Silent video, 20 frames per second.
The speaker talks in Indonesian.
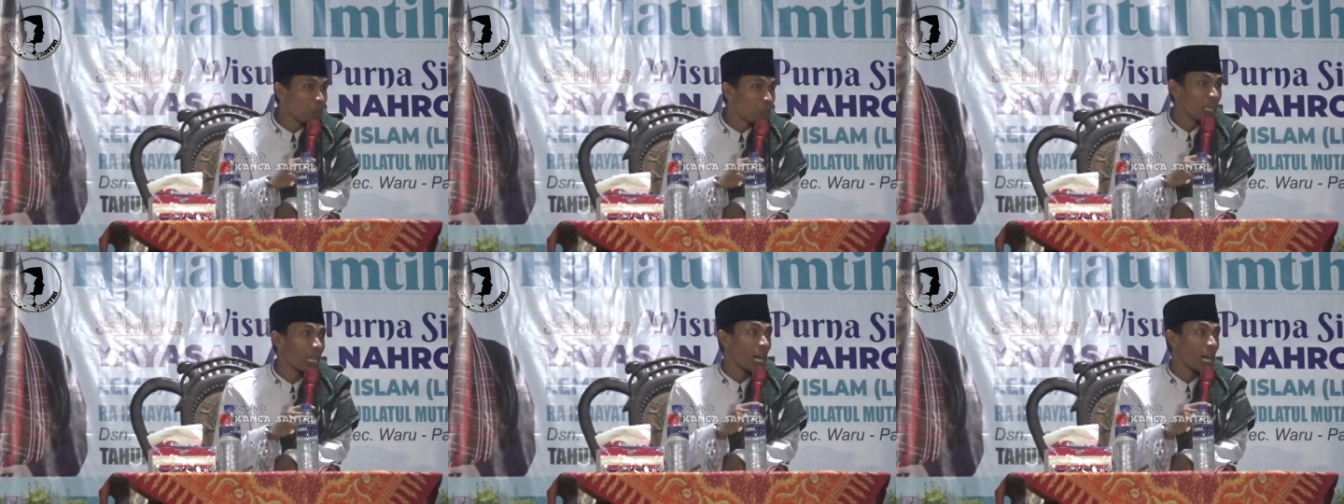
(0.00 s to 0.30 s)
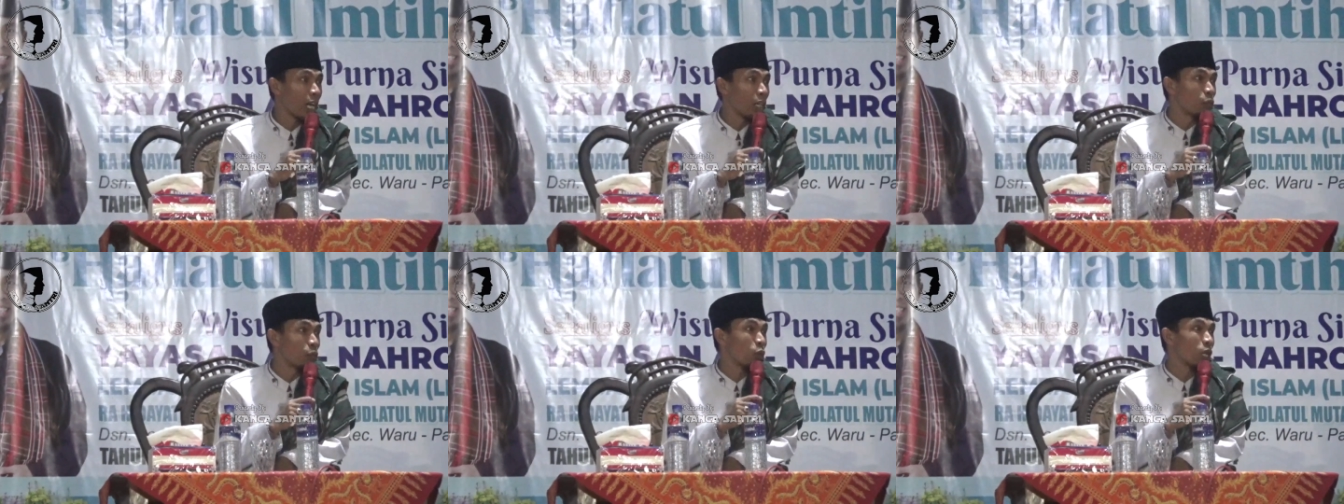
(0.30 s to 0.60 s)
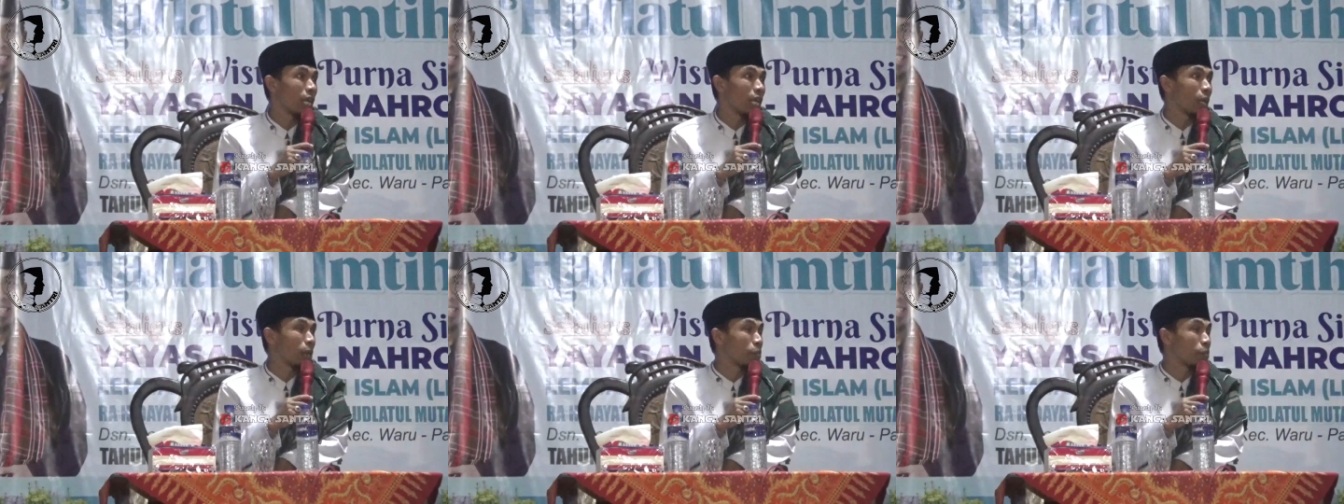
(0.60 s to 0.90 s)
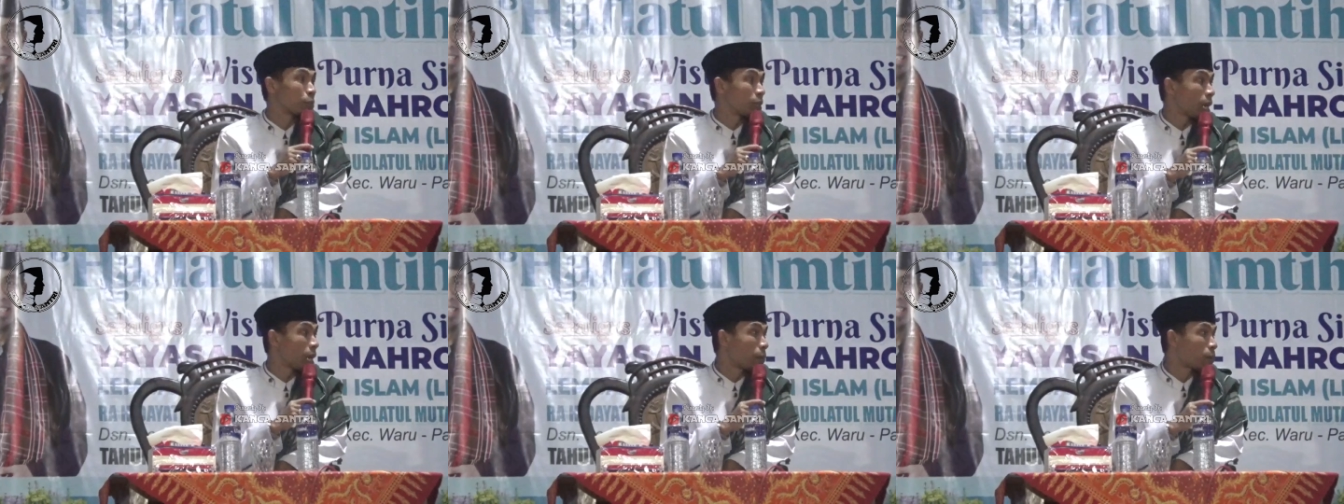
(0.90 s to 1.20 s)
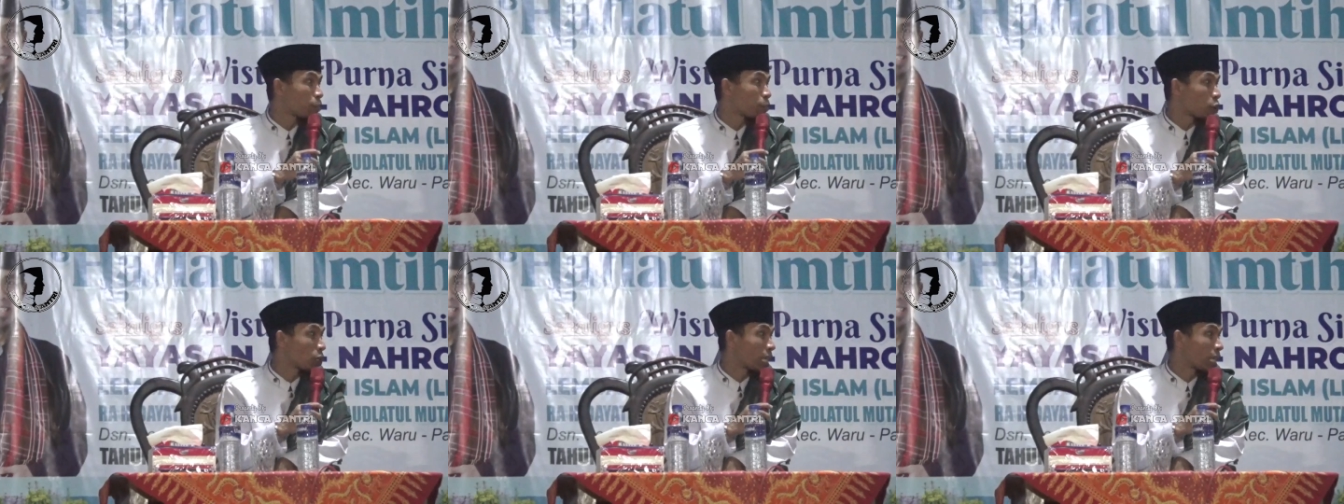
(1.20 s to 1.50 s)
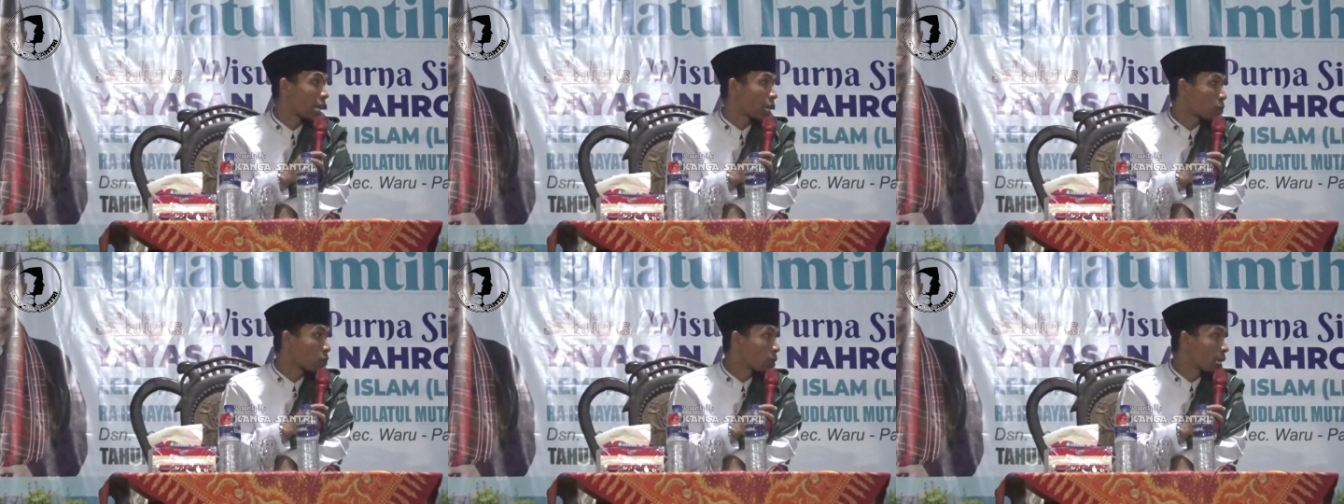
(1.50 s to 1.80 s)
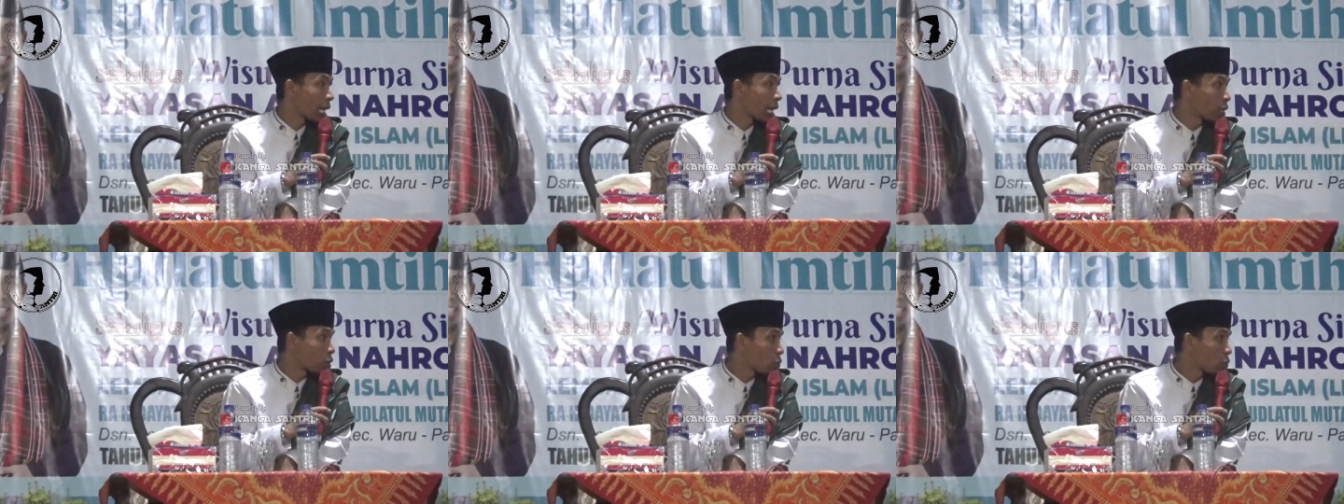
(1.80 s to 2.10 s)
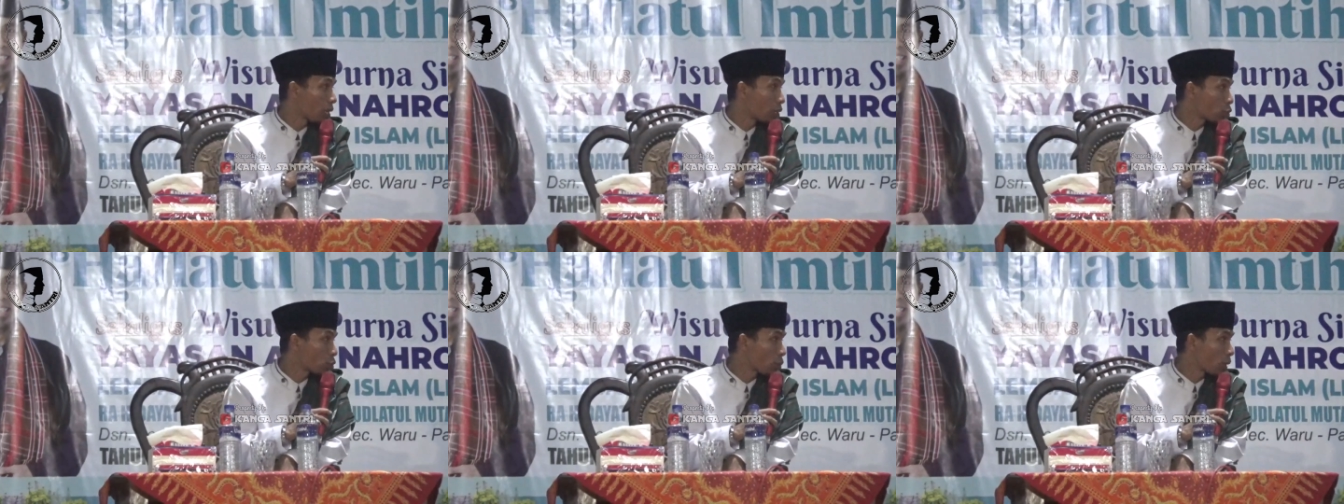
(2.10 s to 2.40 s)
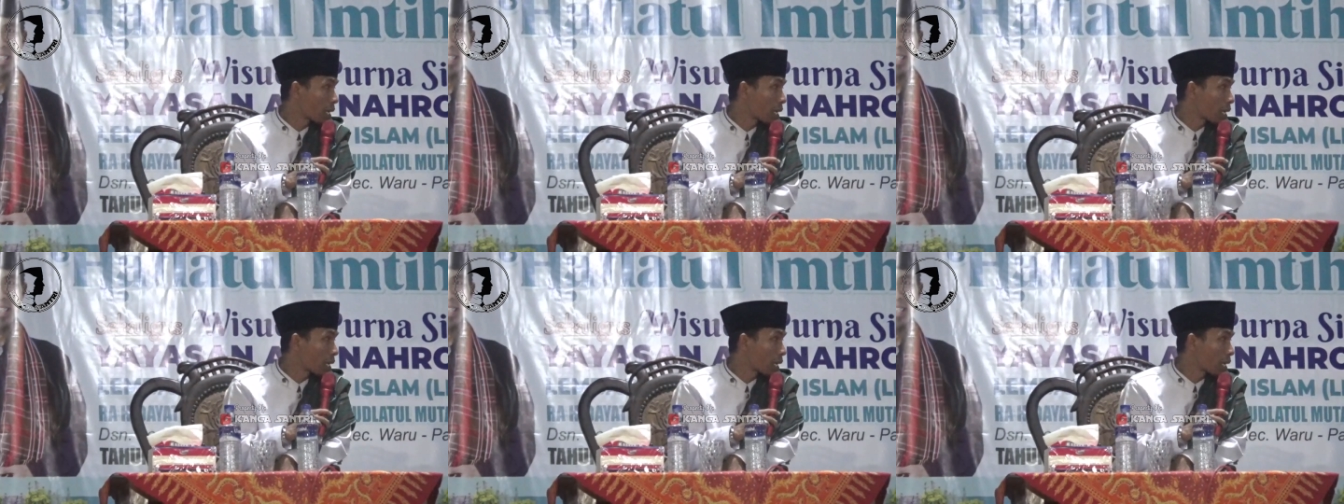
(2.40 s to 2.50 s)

padahal mulai lamba ampun ngelaku kelakuan